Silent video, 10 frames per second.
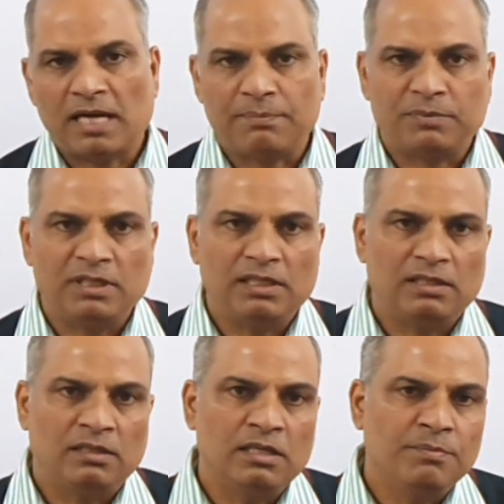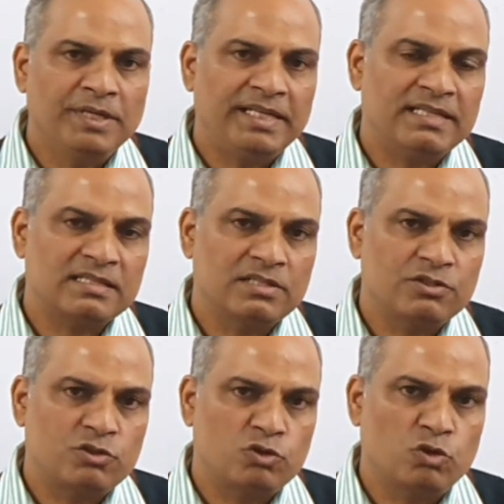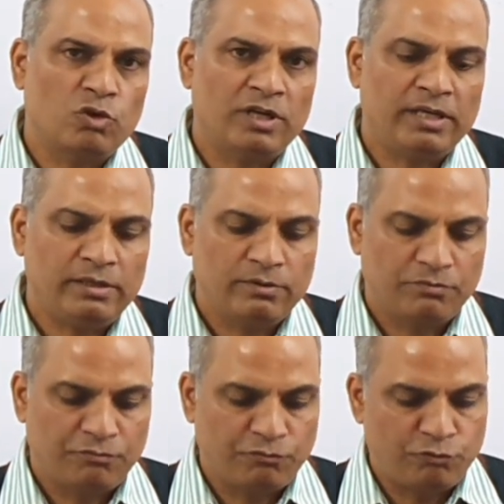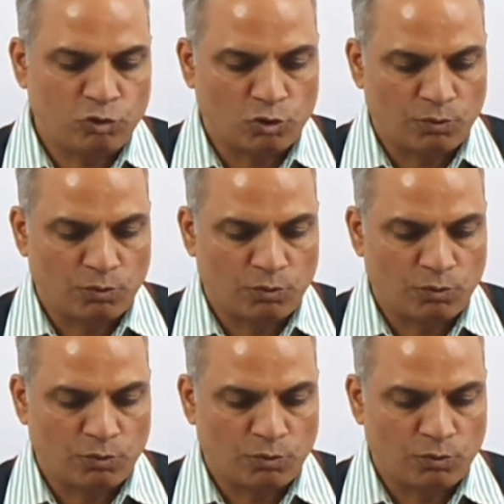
आपकी लिमिटेशंस जो हैं वो